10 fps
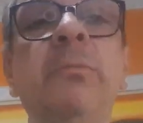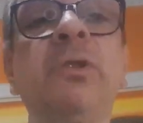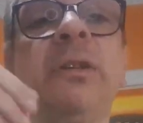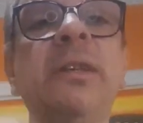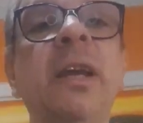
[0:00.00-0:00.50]

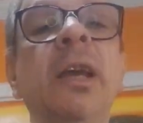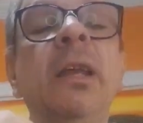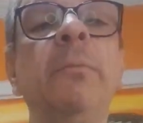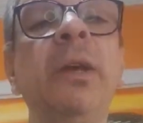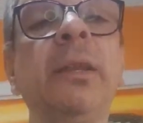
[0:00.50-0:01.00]
temos que ser
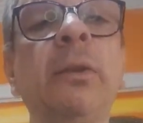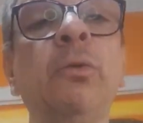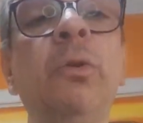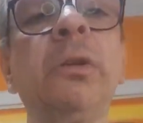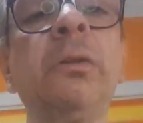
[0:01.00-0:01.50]

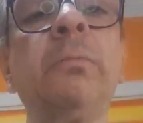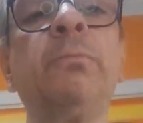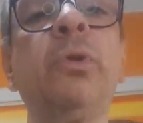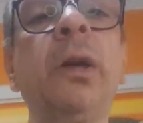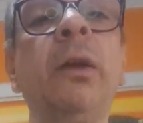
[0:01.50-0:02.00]
imitadores,
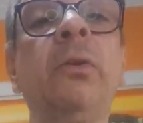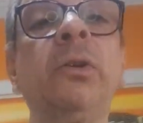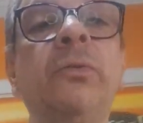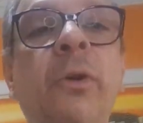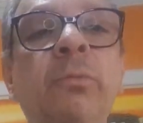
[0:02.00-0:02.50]
porque
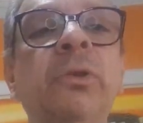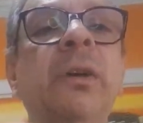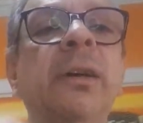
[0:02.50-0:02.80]
nós fomos